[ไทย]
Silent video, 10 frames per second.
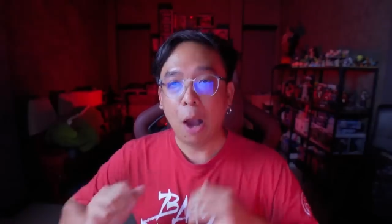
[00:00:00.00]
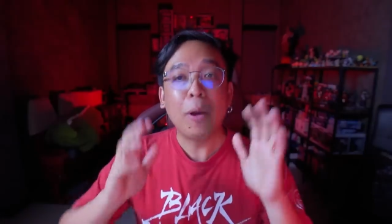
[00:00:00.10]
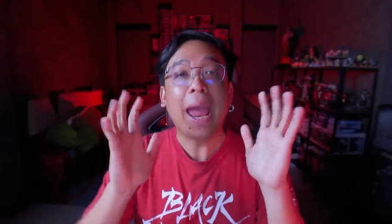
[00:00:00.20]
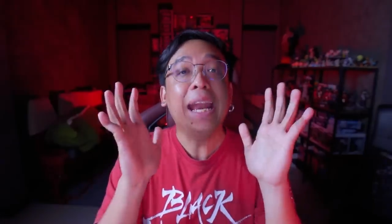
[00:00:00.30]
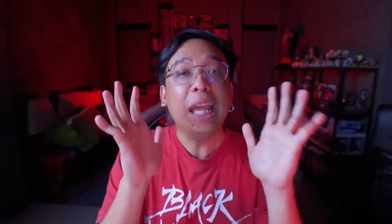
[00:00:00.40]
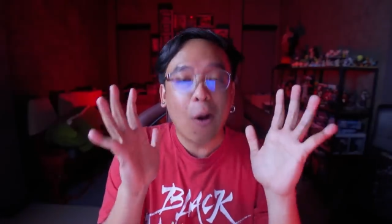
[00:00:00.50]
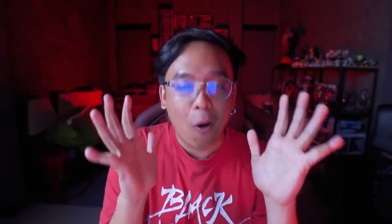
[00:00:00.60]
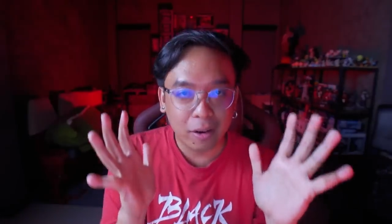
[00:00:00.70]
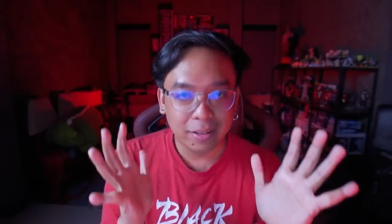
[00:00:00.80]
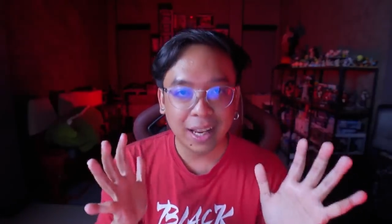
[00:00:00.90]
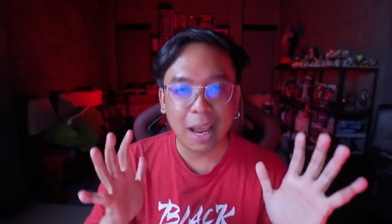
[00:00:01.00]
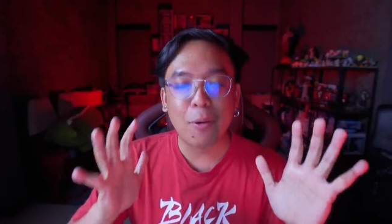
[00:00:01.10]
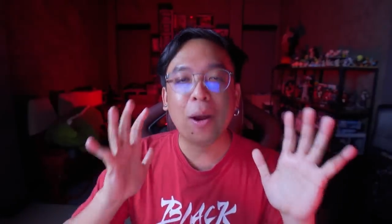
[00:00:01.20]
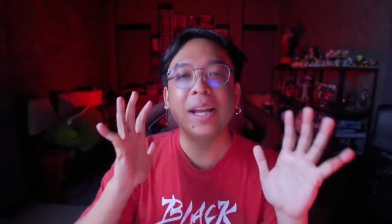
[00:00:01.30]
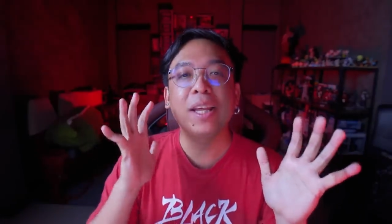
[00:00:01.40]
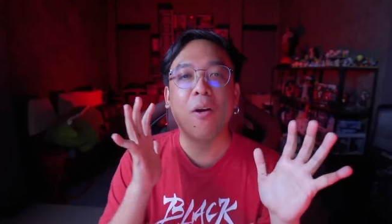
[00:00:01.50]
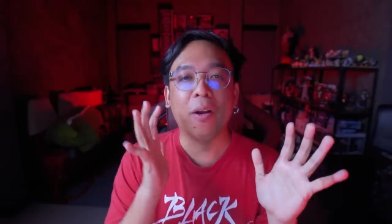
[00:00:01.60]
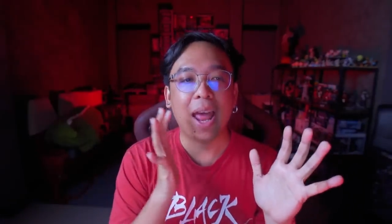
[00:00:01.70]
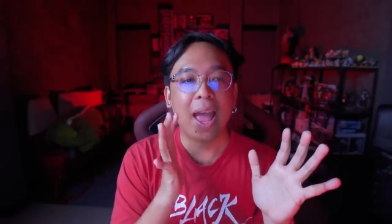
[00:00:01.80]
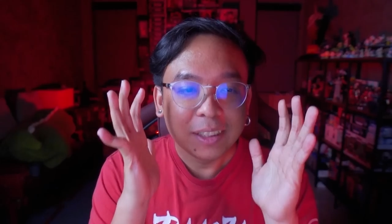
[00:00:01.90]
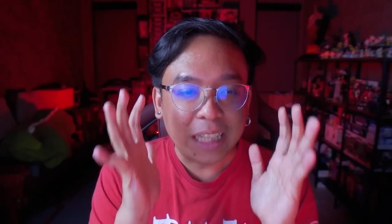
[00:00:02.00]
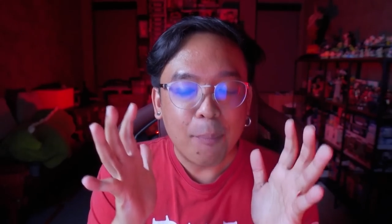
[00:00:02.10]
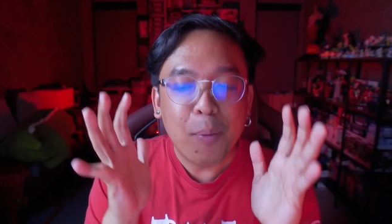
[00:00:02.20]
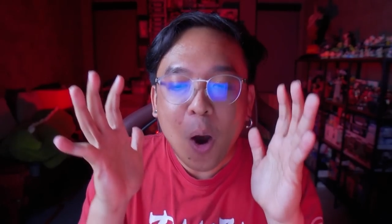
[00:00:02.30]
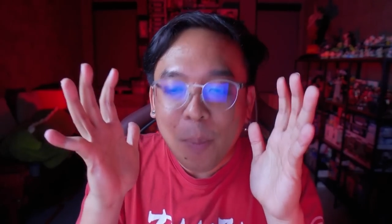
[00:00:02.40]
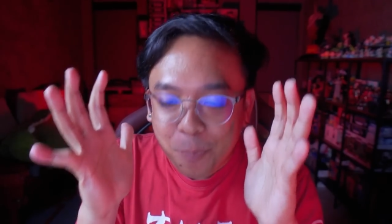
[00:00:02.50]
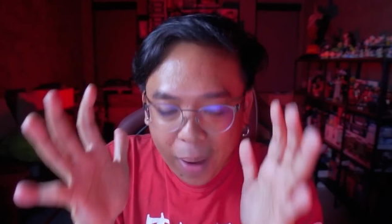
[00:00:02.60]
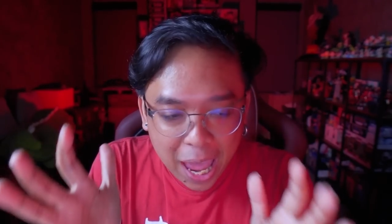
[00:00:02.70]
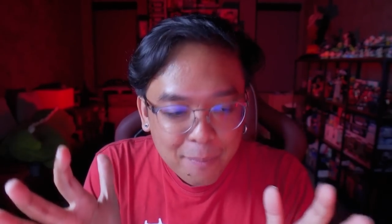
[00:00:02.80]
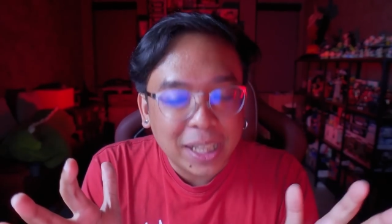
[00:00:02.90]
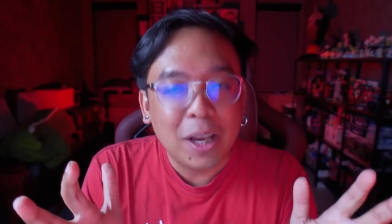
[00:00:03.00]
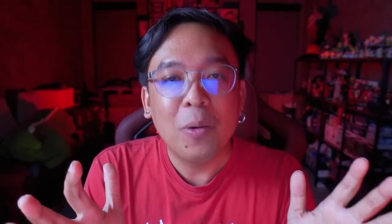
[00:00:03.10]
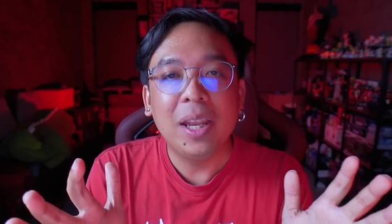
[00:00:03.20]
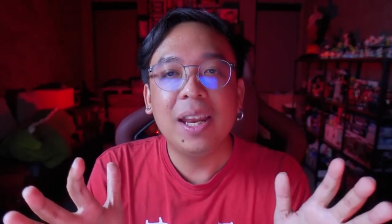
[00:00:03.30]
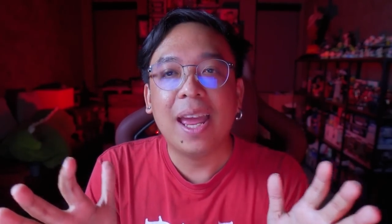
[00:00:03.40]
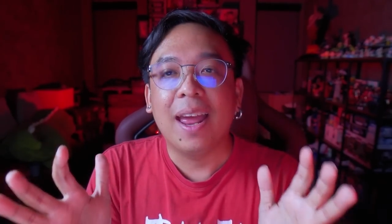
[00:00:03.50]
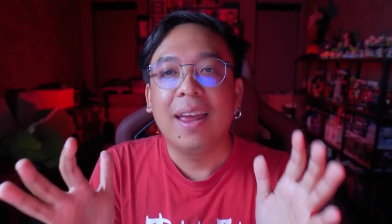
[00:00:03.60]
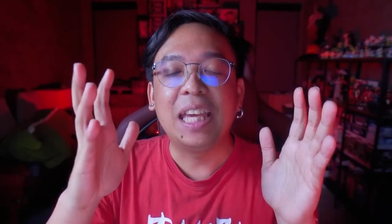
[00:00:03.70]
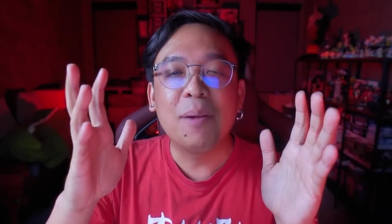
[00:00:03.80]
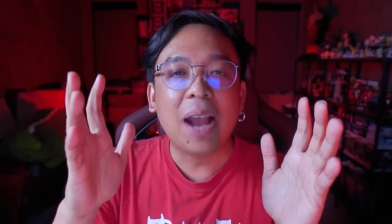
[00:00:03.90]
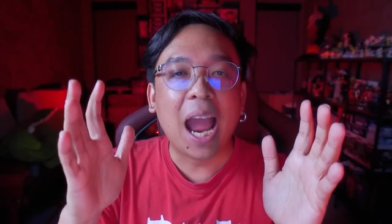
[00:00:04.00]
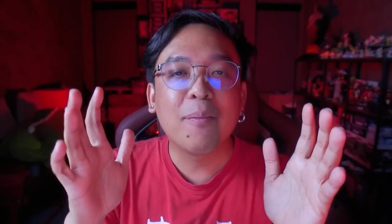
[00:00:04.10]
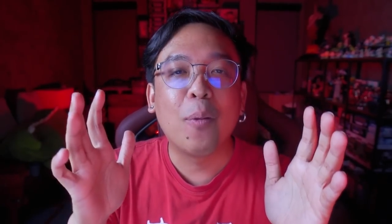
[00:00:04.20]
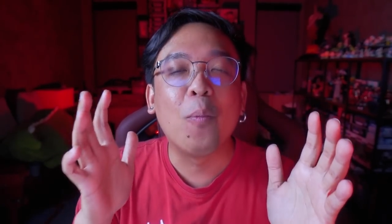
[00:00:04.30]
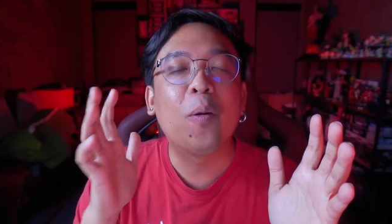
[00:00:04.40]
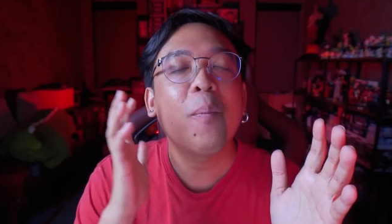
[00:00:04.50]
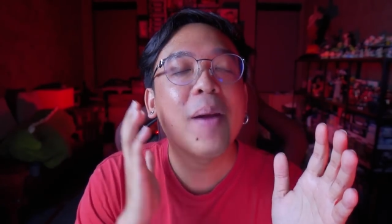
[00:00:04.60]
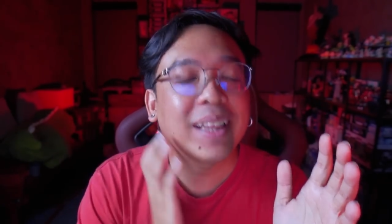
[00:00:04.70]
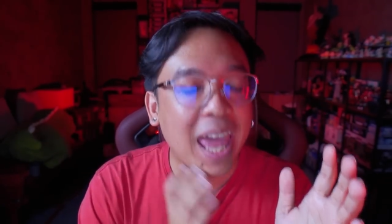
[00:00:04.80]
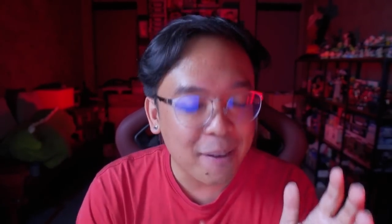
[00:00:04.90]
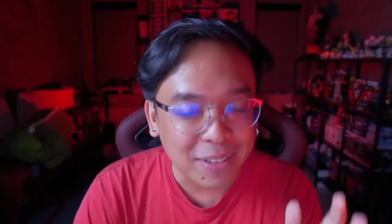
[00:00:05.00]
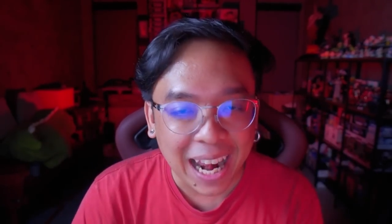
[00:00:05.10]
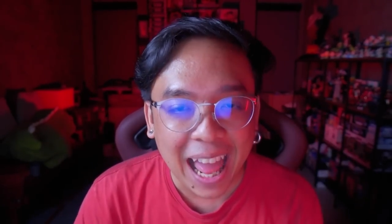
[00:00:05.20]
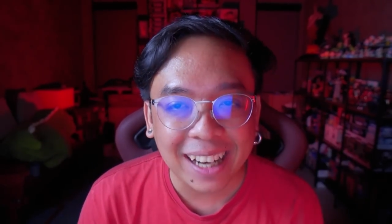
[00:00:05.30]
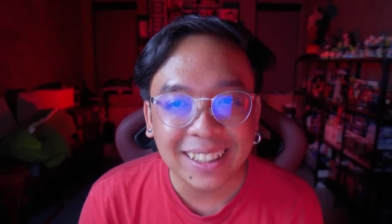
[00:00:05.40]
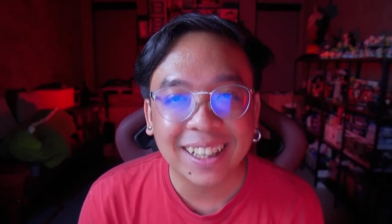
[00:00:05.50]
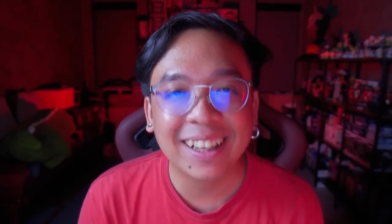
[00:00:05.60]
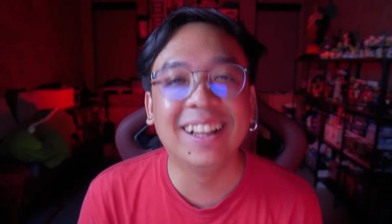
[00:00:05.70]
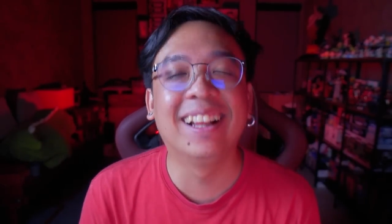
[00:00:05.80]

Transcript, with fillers: เอาแค่นี้ก่อนนะครับเอาแค่นี้ก่อนนะ เฉพาะแปลมาเท่านี้เนี่ย ทีมงานผมก็แม่งแทบจะลากเลือด